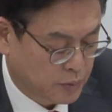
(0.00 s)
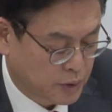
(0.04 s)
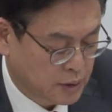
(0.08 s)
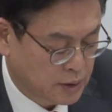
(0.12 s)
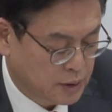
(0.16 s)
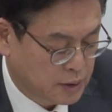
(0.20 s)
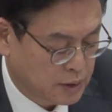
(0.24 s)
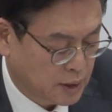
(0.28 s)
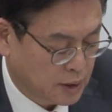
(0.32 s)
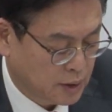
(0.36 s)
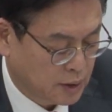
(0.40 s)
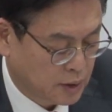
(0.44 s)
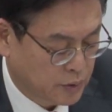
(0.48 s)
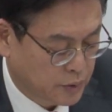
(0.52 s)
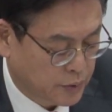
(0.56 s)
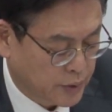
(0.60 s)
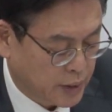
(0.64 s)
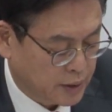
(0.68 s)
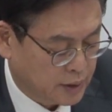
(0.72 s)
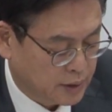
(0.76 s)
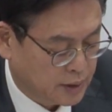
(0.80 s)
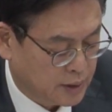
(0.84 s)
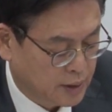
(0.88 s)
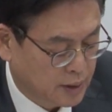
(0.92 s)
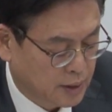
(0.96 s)
민생을
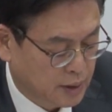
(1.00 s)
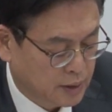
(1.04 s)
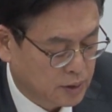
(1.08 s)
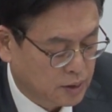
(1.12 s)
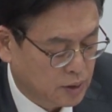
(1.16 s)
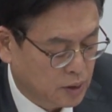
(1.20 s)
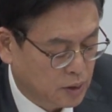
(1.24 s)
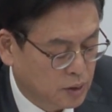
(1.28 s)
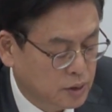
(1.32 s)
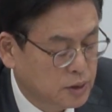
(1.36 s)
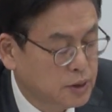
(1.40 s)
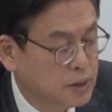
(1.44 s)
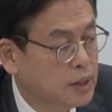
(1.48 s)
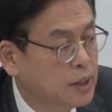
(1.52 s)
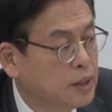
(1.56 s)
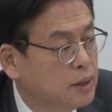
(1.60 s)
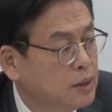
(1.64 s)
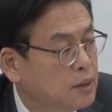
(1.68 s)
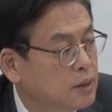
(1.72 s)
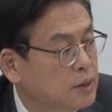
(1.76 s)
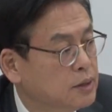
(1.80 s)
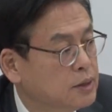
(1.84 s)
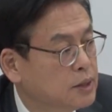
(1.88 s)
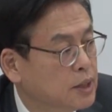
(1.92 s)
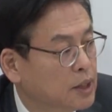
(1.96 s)
위한 선의의
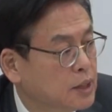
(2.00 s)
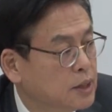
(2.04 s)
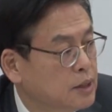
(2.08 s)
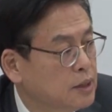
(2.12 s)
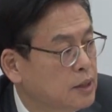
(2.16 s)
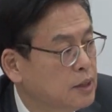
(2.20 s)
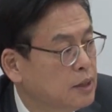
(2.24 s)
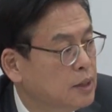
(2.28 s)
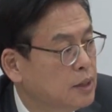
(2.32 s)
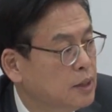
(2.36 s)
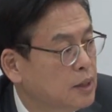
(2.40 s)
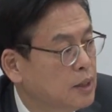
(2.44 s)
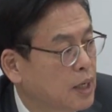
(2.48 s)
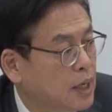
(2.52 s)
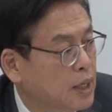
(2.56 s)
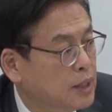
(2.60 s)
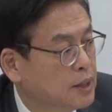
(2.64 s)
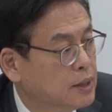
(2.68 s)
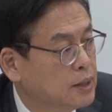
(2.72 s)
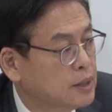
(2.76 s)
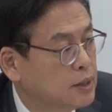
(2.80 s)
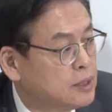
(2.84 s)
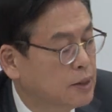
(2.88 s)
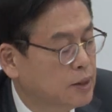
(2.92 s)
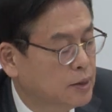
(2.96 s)
경쟁을
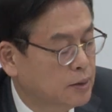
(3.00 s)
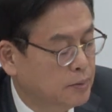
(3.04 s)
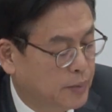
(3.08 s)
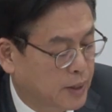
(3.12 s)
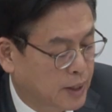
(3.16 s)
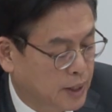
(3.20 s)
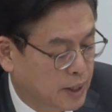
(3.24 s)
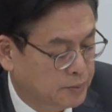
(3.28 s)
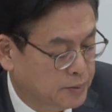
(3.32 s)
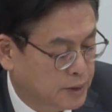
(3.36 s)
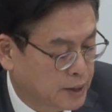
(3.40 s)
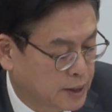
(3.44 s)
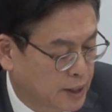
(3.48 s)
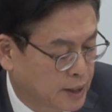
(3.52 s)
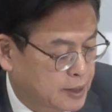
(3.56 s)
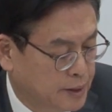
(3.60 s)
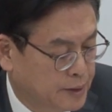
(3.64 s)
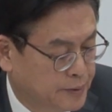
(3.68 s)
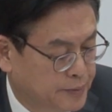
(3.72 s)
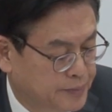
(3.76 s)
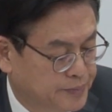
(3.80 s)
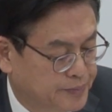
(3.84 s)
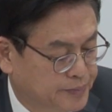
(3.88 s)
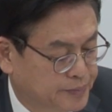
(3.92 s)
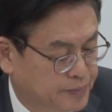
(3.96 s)
하기를 바랍니다.
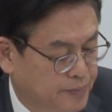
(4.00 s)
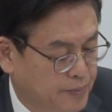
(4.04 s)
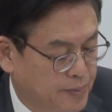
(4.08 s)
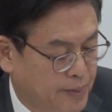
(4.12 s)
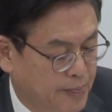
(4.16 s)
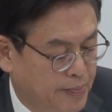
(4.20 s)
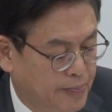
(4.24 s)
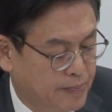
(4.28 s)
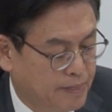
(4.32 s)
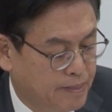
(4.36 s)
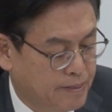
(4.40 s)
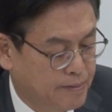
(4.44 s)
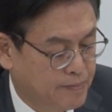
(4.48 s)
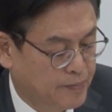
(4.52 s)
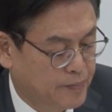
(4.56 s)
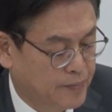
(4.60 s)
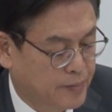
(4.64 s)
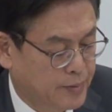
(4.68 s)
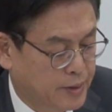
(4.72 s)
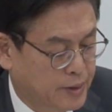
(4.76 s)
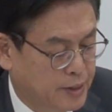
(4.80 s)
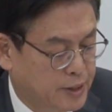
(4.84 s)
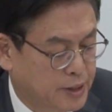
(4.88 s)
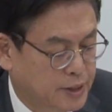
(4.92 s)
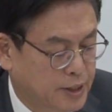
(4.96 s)

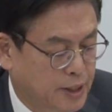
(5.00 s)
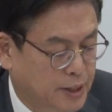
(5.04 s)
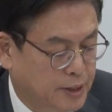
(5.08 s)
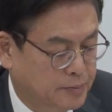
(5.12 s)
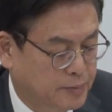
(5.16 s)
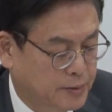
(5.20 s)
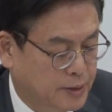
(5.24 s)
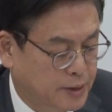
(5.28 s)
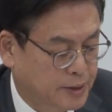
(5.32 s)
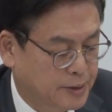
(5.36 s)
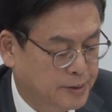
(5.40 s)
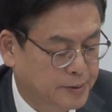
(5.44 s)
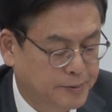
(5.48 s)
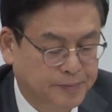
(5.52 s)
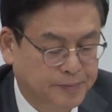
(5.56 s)
이상입니다.